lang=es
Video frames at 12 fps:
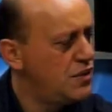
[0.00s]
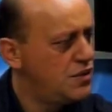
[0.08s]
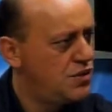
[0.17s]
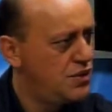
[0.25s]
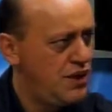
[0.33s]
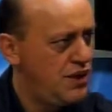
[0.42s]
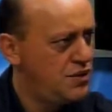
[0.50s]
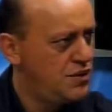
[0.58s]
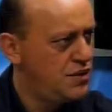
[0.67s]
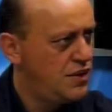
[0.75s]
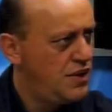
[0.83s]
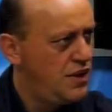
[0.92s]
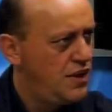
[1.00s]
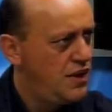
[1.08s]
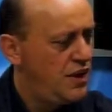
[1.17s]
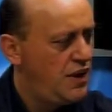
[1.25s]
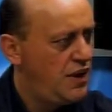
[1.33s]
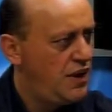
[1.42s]
los oídos
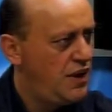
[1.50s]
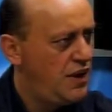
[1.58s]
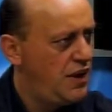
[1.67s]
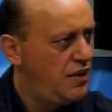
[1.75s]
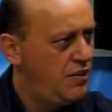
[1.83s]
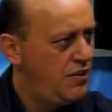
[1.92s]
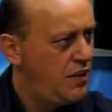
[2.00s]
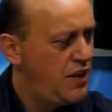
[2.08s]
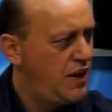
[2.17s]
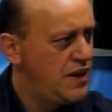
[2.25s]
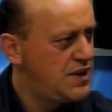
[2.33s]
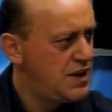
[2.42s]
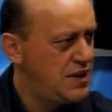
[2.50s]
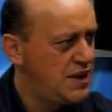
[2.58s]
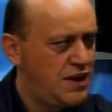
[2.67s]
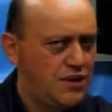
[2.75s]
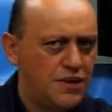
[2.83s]
eh, en este sentido.